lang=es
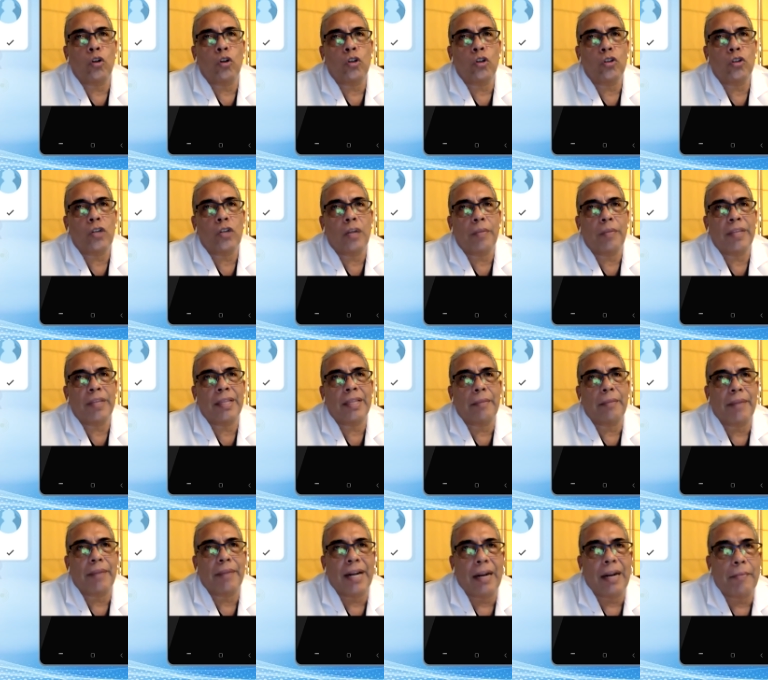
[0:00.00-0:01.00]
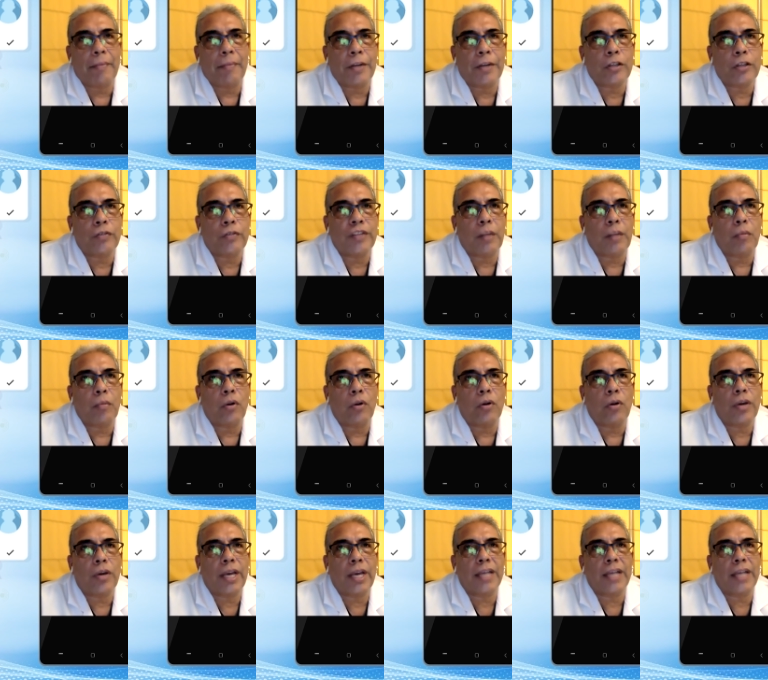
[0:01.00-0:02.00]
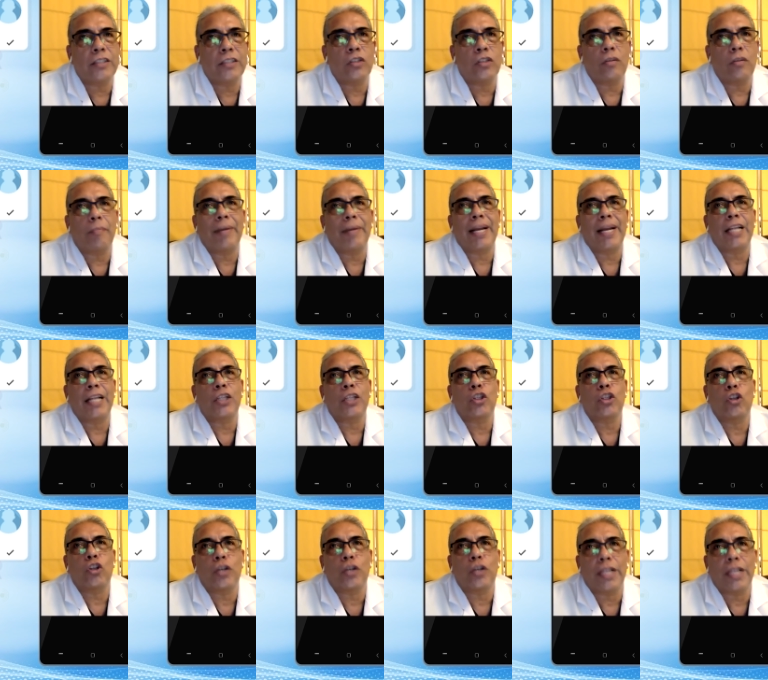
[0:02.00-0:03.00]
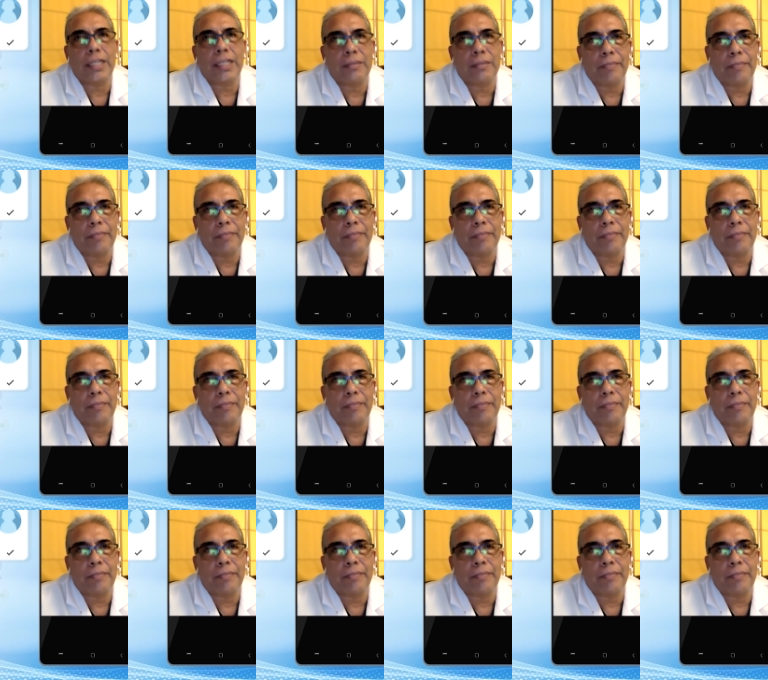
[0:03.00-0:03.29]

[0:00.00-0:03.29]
no solamente para la parte oftalmológica, sino para todas